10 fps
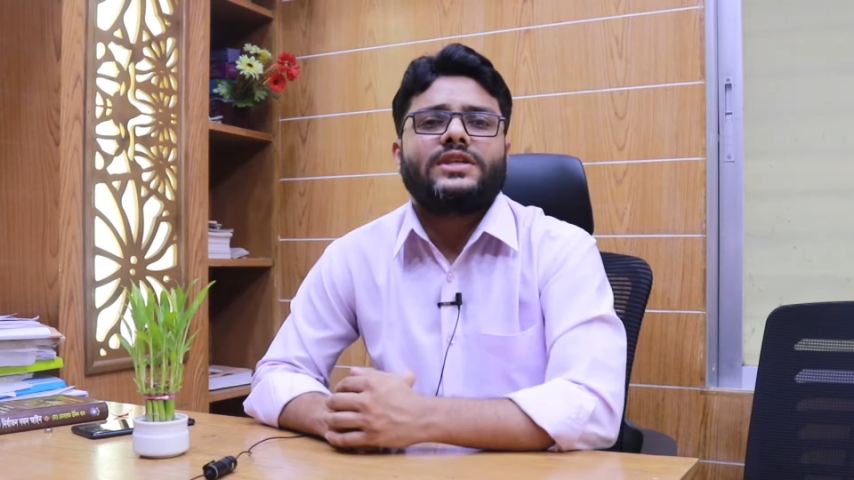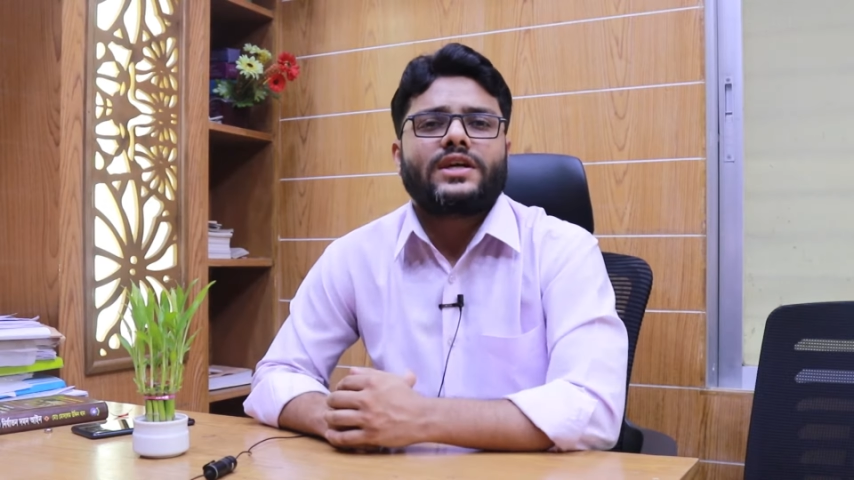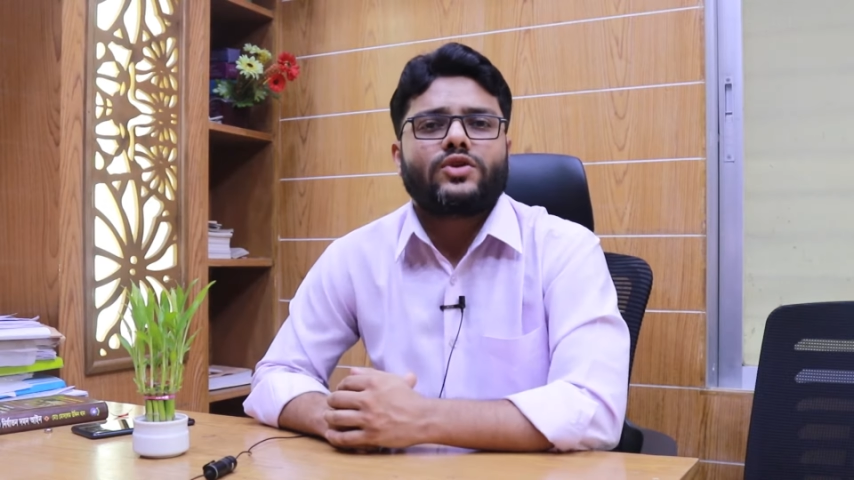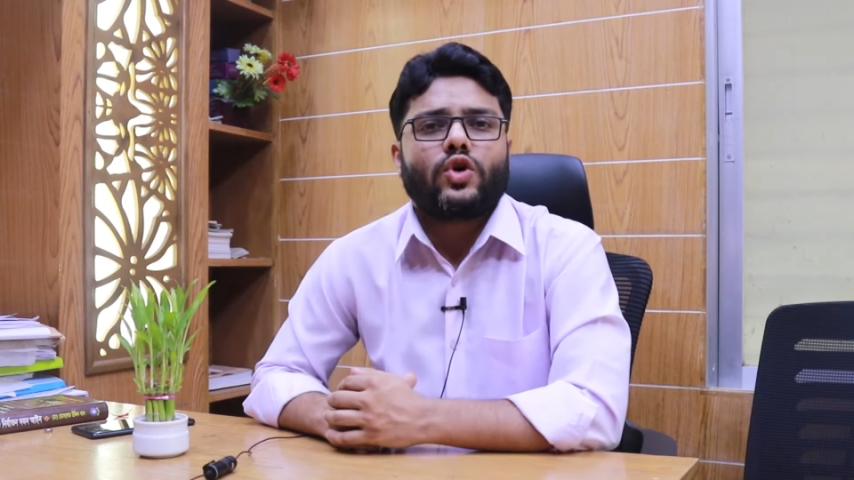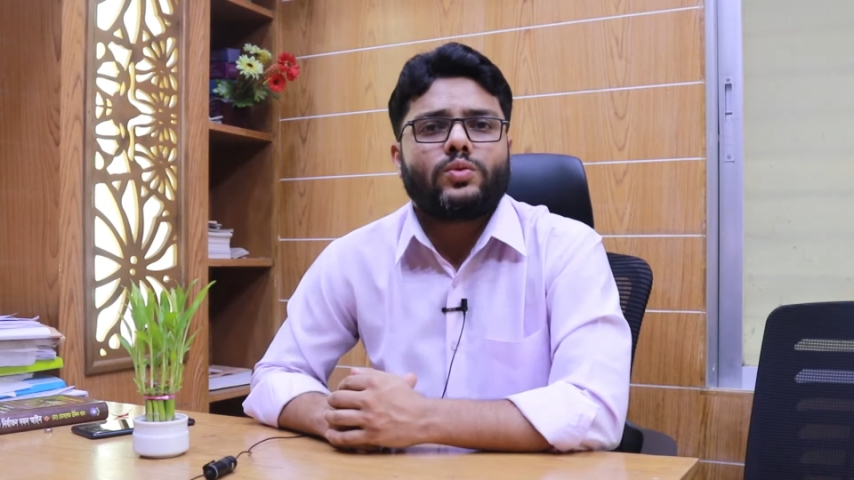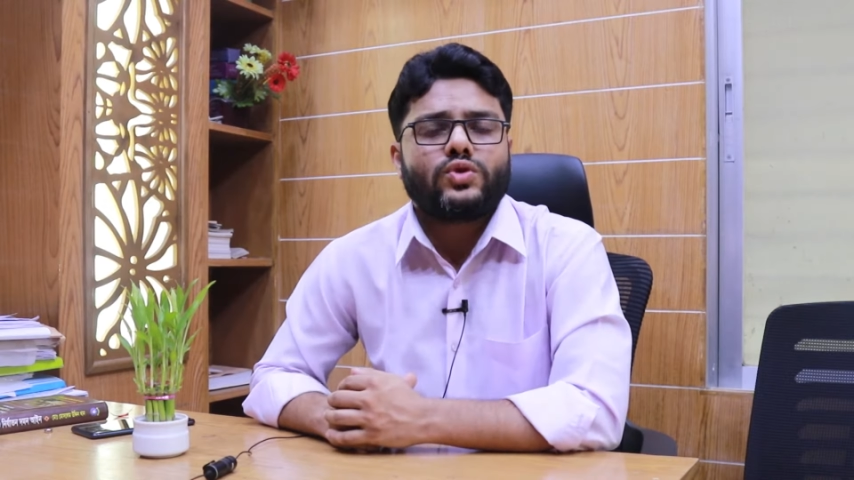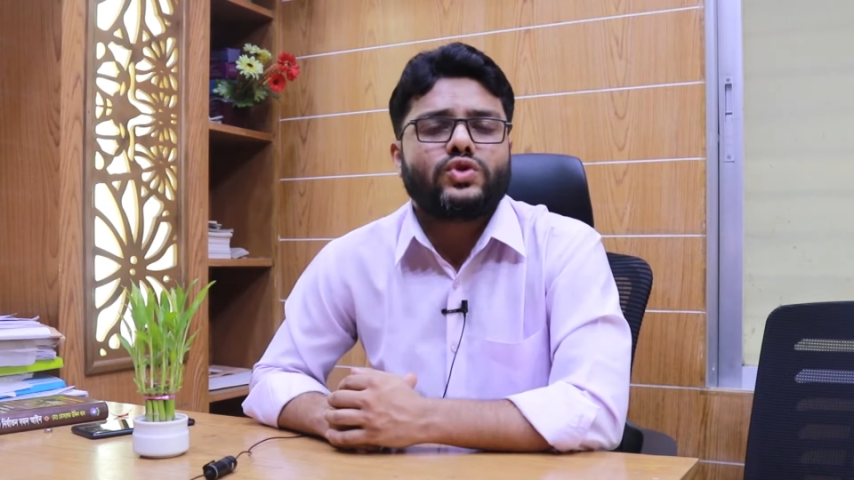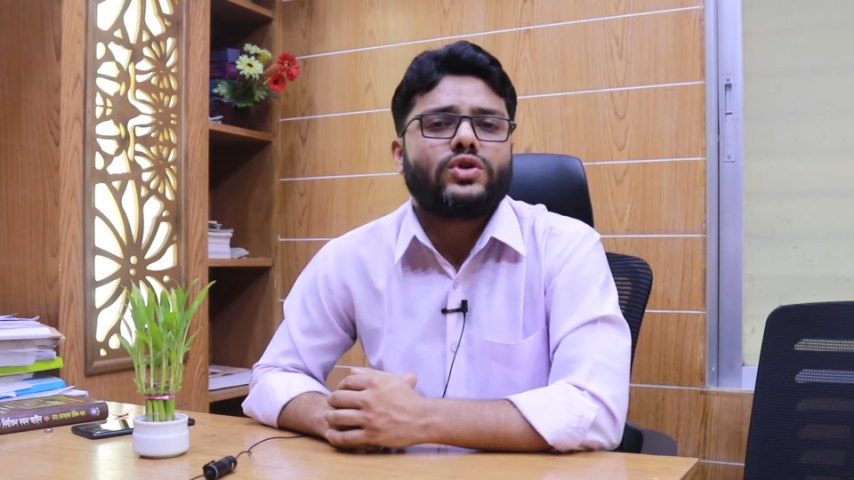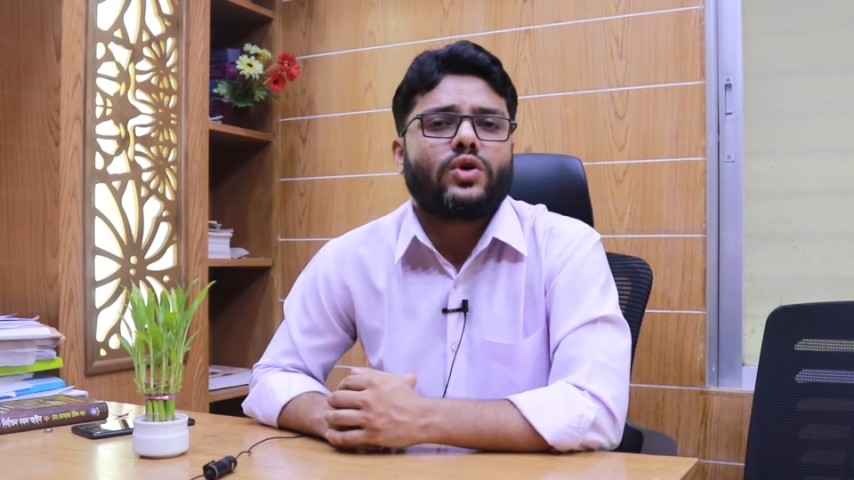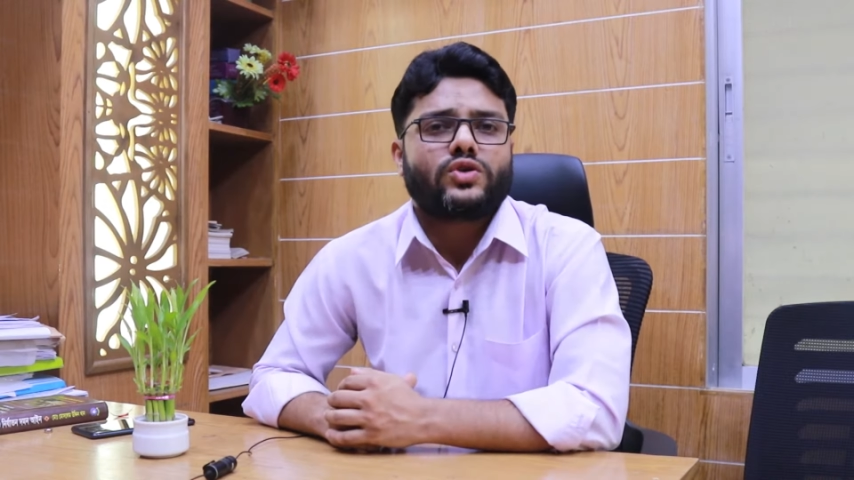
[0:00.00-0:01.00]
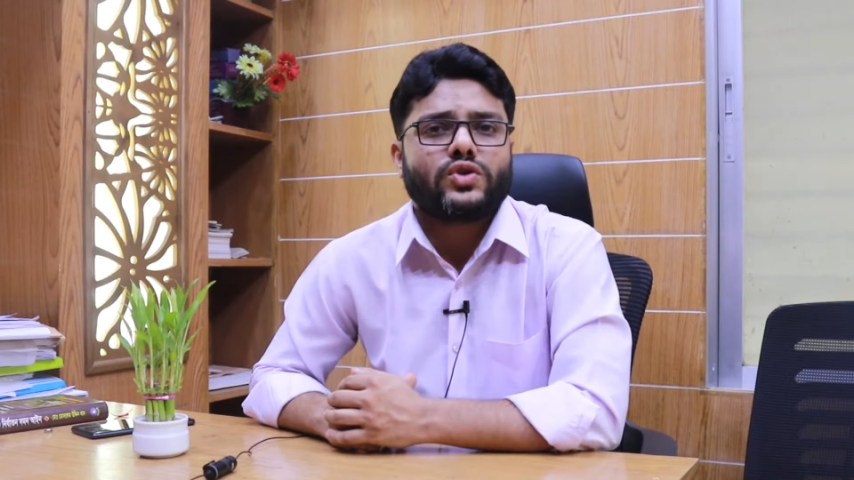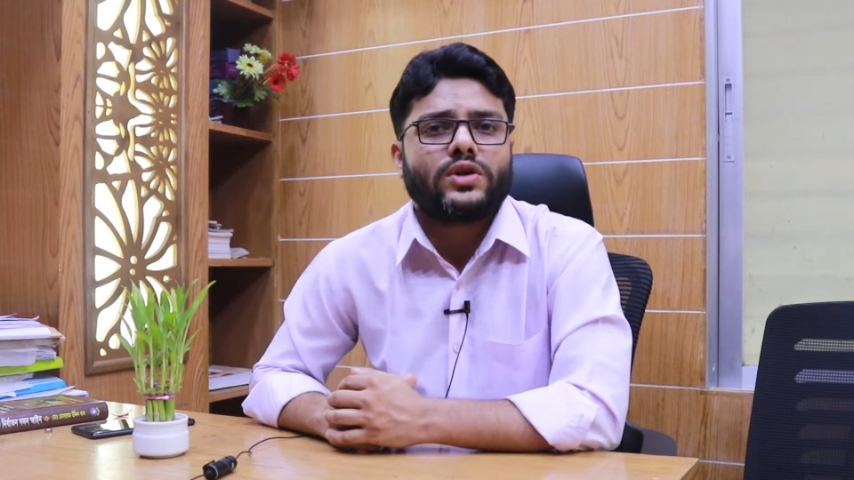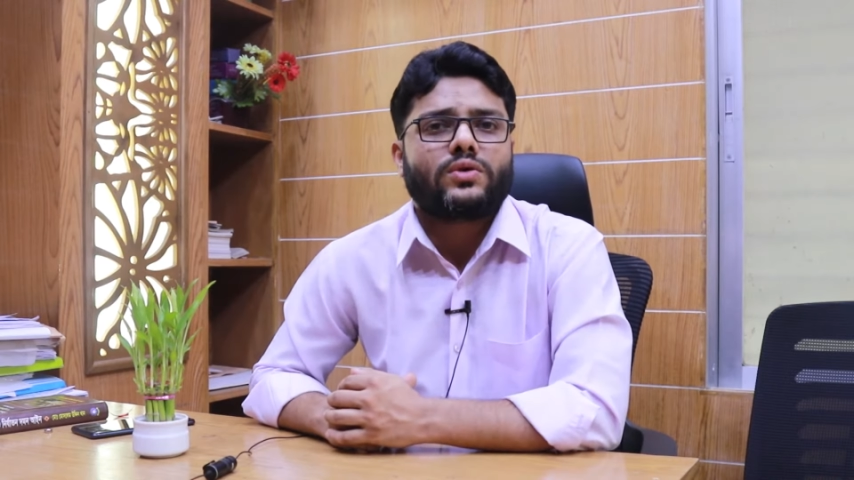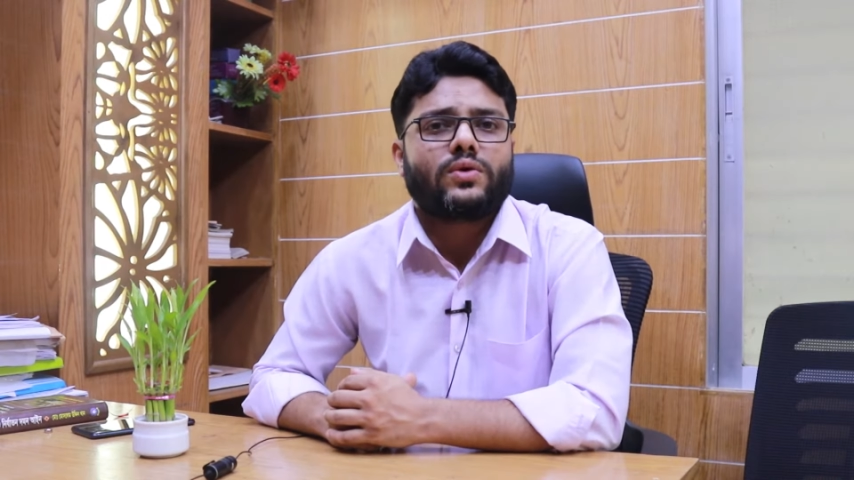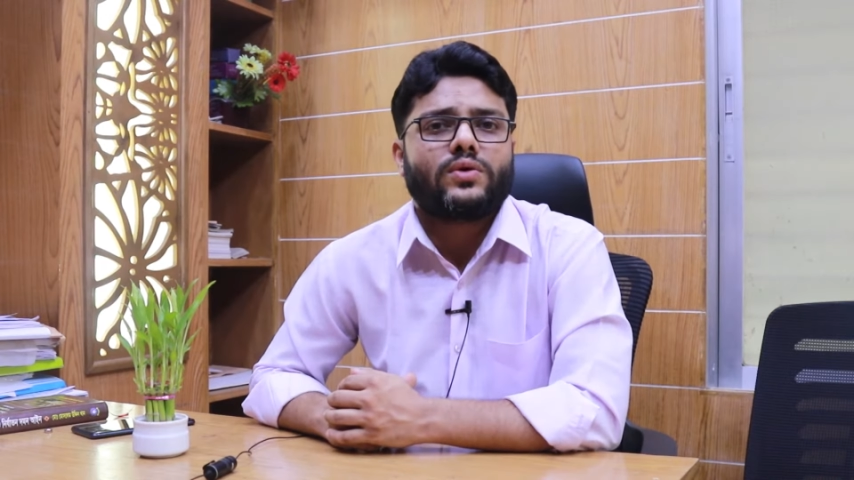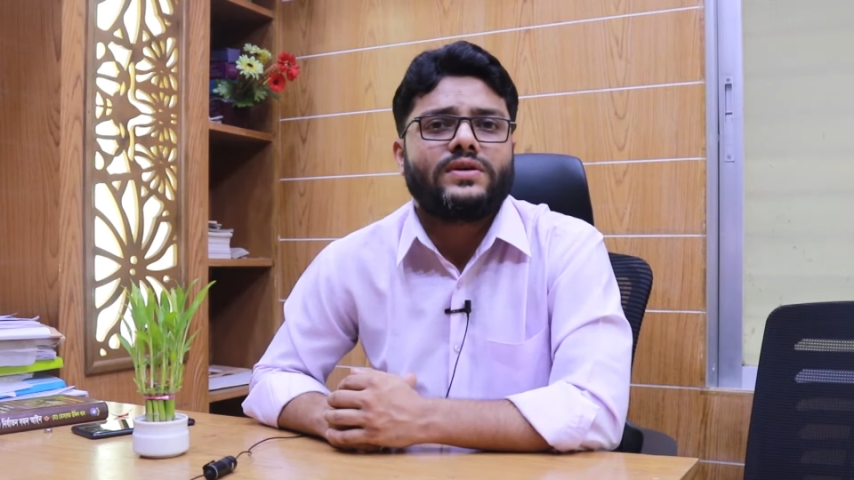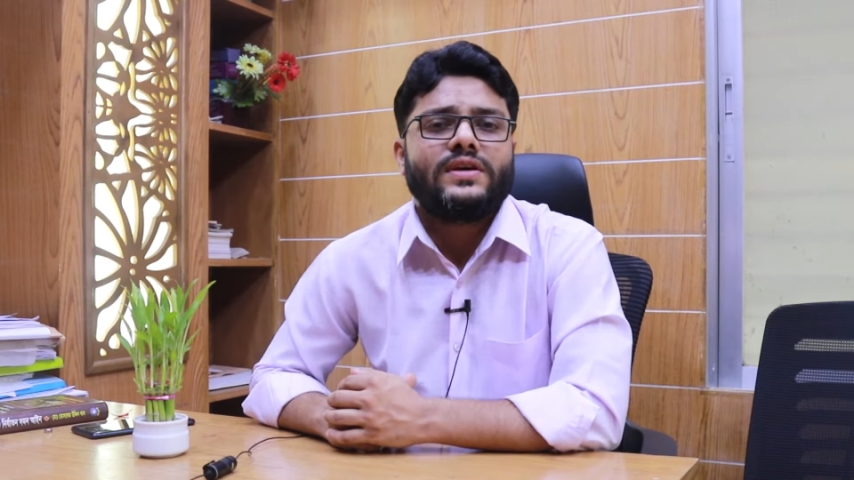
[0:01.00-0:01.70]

সেক্ষেত্রে অবশ্যই ধর্ষণের কোনো